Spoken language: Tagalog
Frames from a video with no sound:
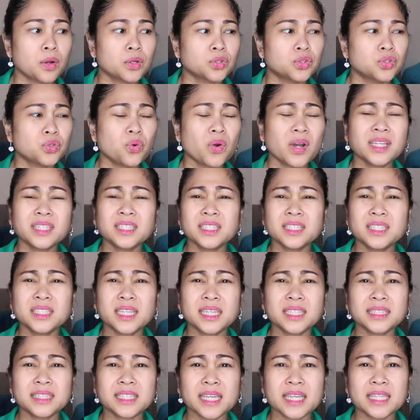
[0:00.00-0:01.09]

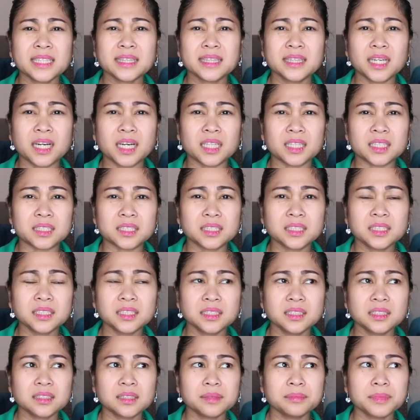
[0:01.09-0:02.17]

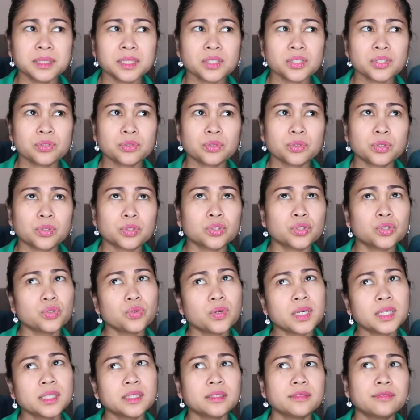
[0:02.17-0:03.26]
$298. I'm not sure. Or
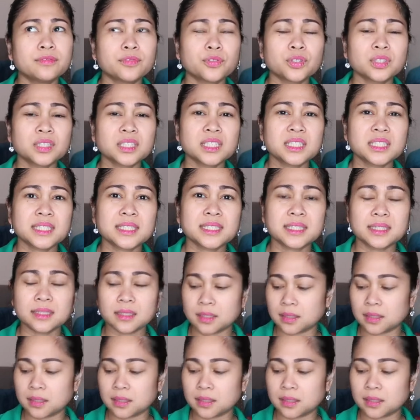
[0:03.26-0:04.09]
$246.